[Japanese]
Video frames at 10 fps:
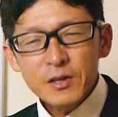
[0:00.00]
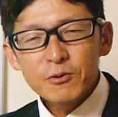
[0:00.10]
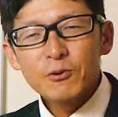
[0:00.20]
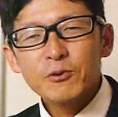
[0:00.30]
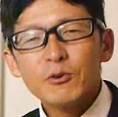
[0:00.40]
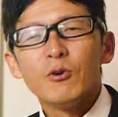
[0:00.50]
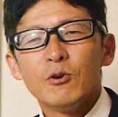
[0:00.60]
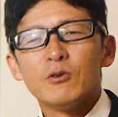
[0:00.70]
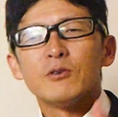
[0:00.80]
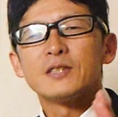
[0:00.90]
のこと
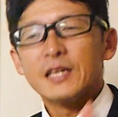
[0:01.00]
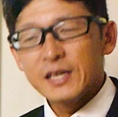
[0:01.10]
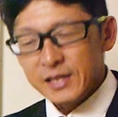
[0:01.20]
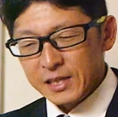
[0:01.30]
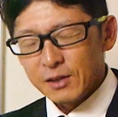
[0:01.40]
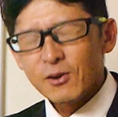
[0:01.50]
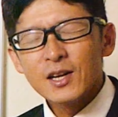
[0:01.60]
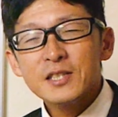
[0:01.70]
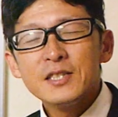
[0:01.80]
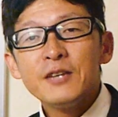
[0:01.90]
を先にお
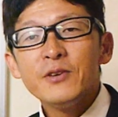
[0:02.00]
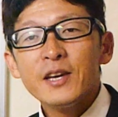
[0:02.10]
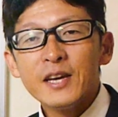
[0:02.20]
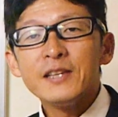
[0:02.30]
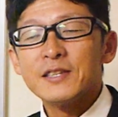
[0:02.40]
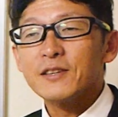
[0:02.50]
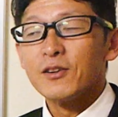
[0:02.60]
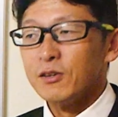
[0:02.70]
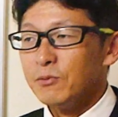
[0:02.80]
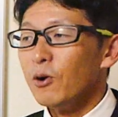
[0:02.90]
話ししないといけないんですけ
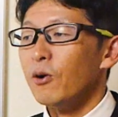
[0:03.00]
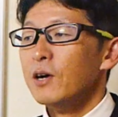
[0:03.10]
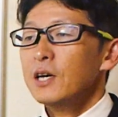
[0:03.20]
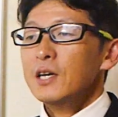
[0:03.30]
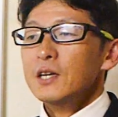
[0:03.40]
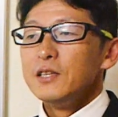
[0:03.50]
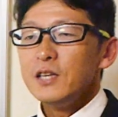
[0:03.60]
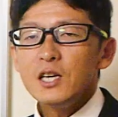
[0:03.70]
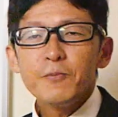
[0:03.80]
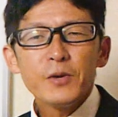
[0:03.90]
れども
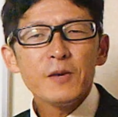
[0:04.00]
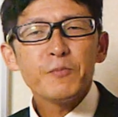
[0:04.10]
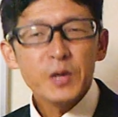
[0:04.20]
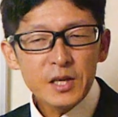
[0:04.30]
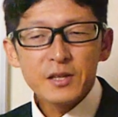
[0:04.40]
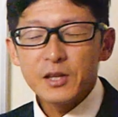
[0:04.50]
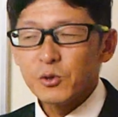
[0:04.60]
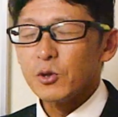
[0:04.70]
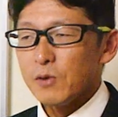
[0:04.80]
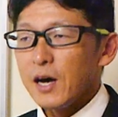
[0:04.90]
TPP って
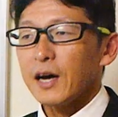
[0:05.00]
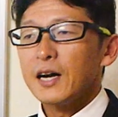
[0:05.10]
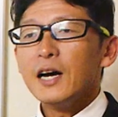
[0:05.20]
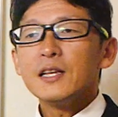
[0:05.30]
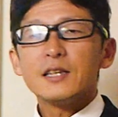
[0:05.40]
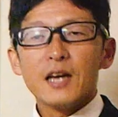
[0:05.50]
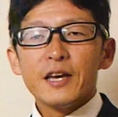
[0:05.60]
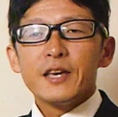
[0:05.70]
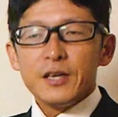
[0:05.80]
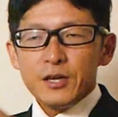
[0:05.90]
いうのは環
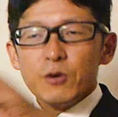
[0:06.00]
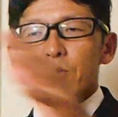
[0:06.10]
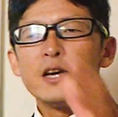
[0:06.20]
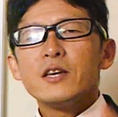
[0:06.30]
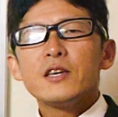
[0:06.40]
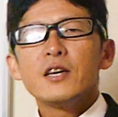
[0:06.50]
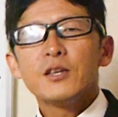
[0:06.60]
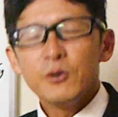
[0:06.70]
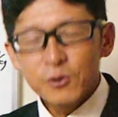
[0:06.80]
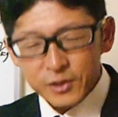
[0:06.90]
太平洋連携
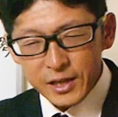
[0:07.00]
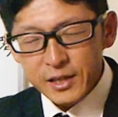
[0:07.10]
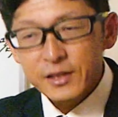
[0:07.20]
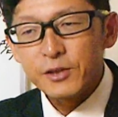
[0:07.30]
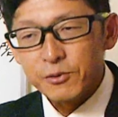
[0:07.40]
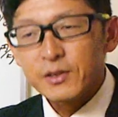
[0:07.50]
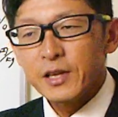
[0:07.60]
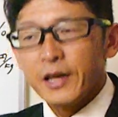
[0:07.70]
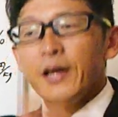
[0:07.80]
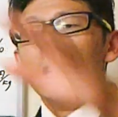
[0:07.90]
協定って言っ
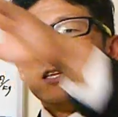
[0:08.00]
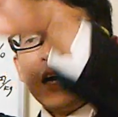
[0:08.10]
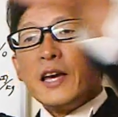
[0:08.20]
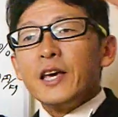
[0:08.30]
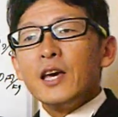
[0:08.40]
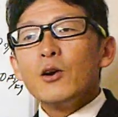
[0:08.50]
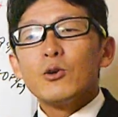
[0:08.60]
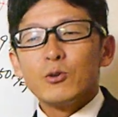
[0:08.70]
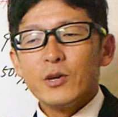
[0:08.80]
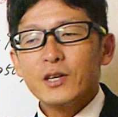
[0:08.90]
て太平洋
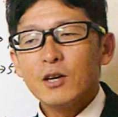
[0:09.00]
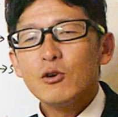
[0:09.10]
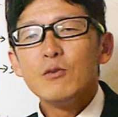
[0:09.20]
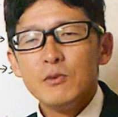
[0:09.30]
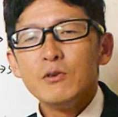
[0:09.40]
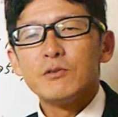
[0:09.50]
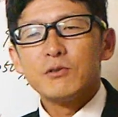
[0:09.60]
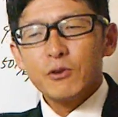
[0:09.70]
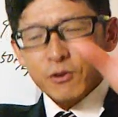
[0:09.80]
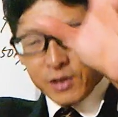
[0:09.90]
を取り囲む
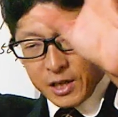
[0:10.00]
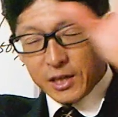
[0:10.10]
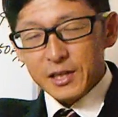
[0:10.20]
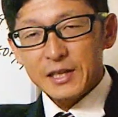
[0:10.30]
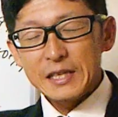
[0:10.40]
国